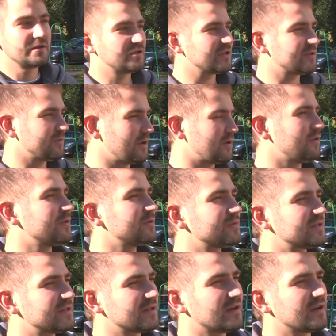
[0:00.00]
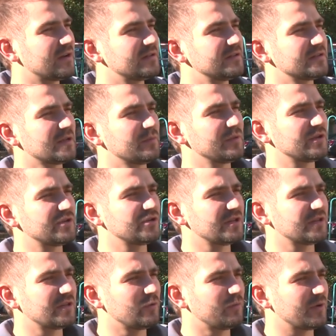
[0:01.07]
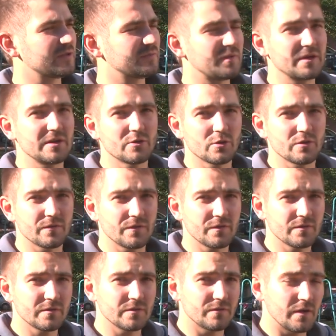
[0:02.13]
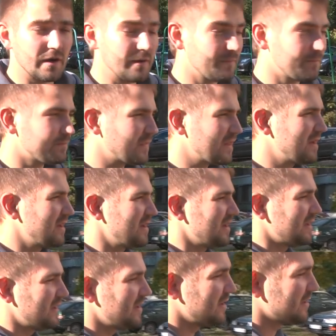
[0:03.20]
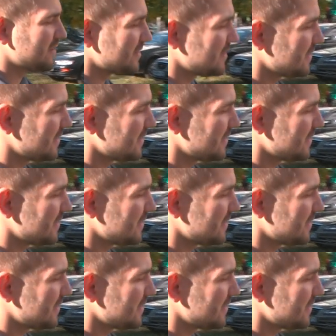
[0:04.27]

Сейчас мы находимся на детской площадке у проспекта Героев 2. И